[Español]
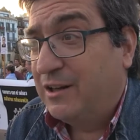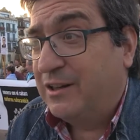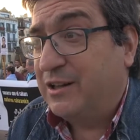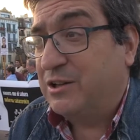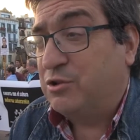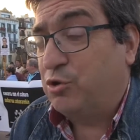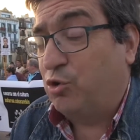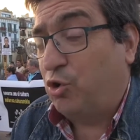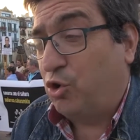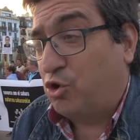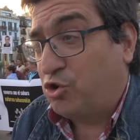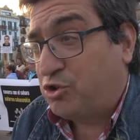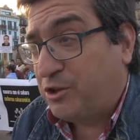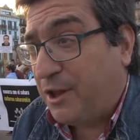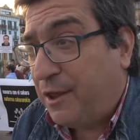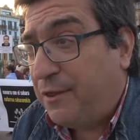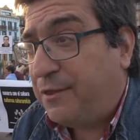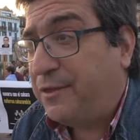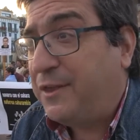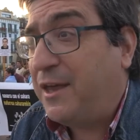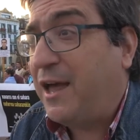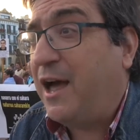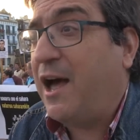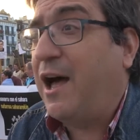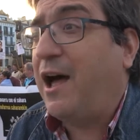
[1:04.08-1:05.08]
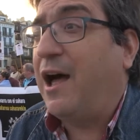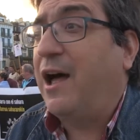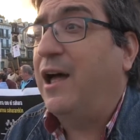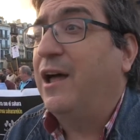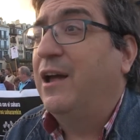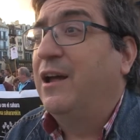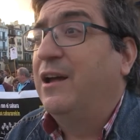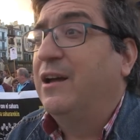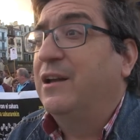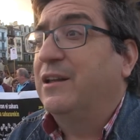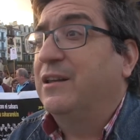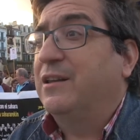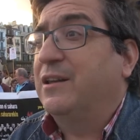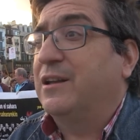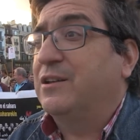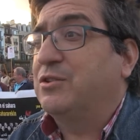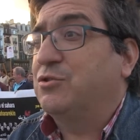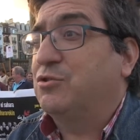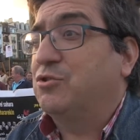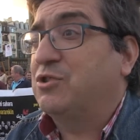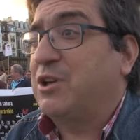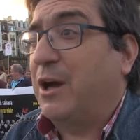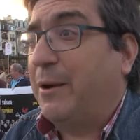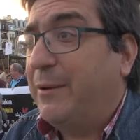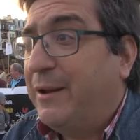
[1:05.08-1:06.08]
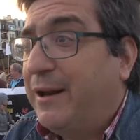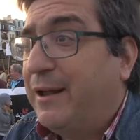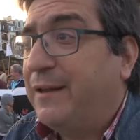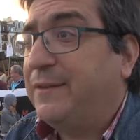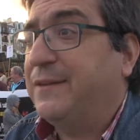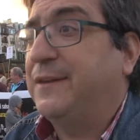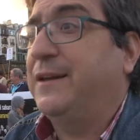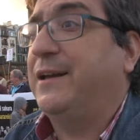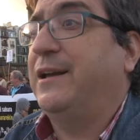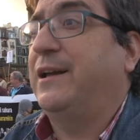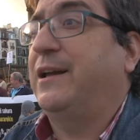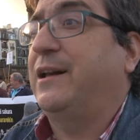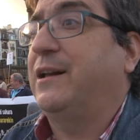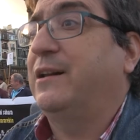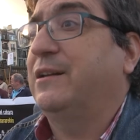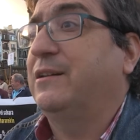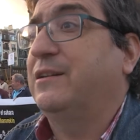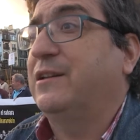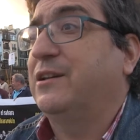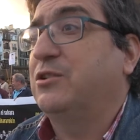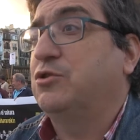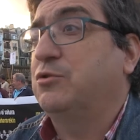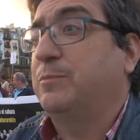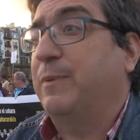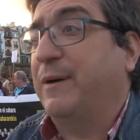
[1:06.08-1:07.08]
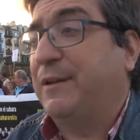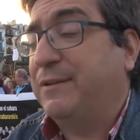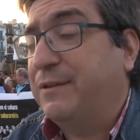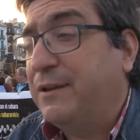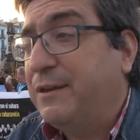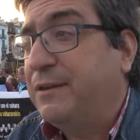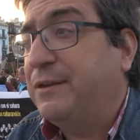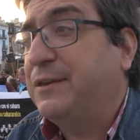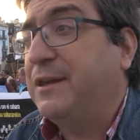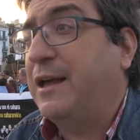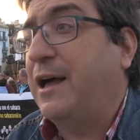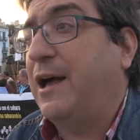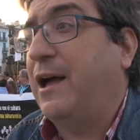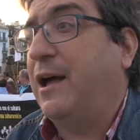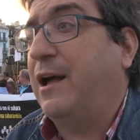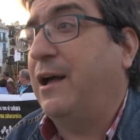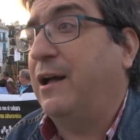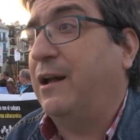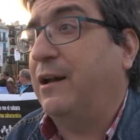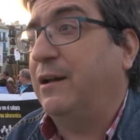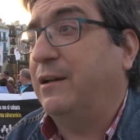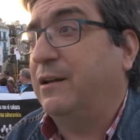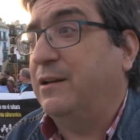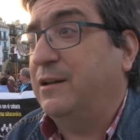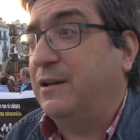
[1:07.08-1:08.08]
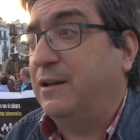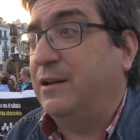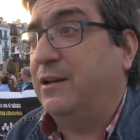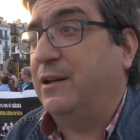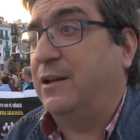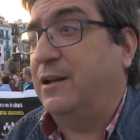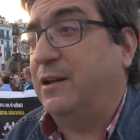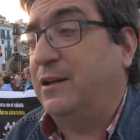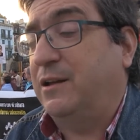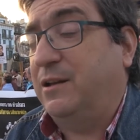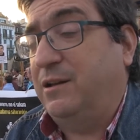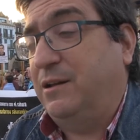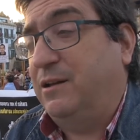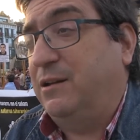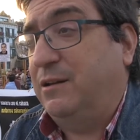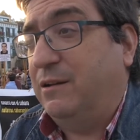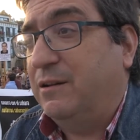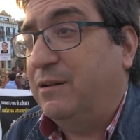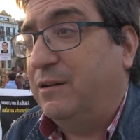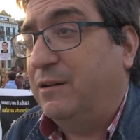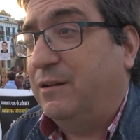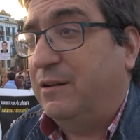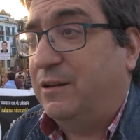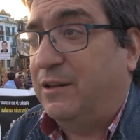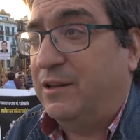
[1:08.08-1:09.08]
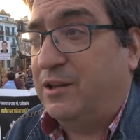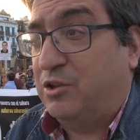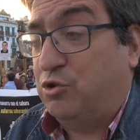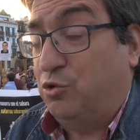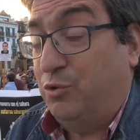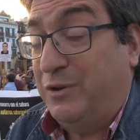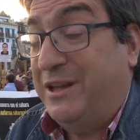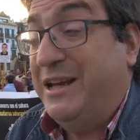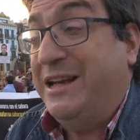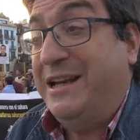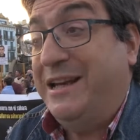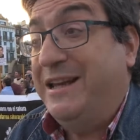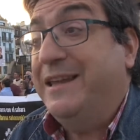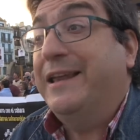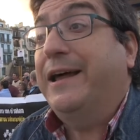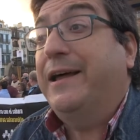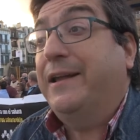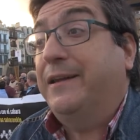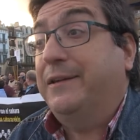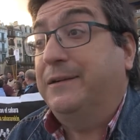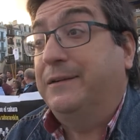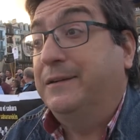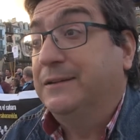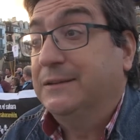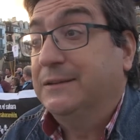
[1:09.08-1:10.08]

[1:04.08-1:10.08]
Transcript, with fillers: de su constancia, de su saber hacer, de su paciencia y, de su dignidad.